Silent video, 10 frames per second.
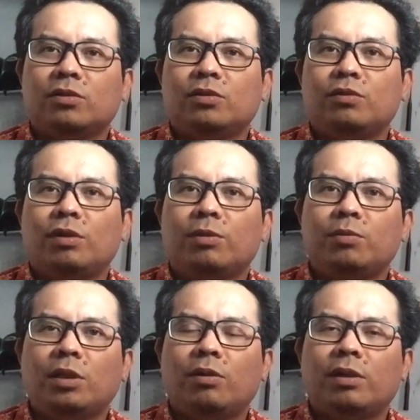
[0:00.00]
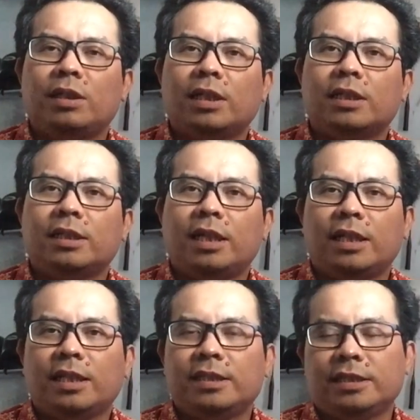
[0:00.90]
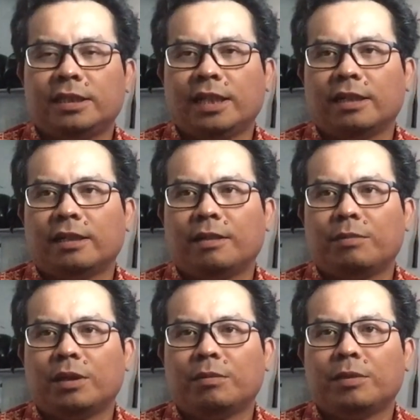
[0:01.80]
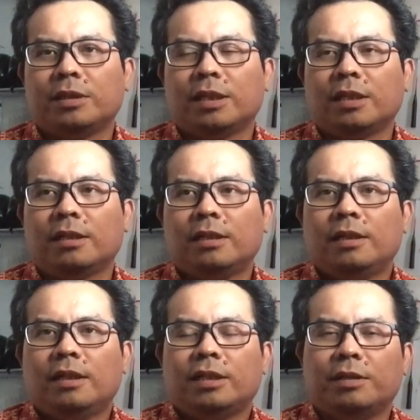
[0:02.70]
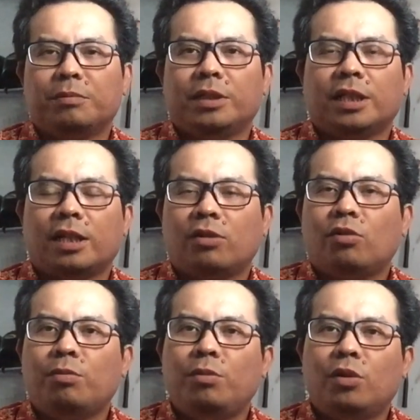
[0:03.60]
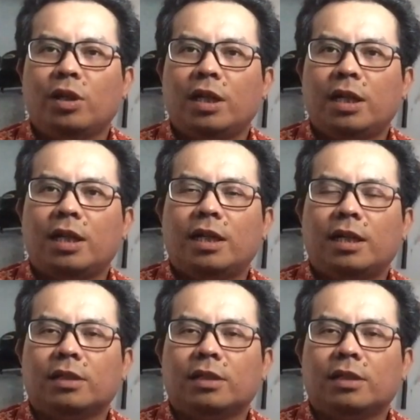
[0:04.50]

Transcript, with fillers: itu walaupun awalnya katanya ada insiden apa namanya yang bendera roboh lah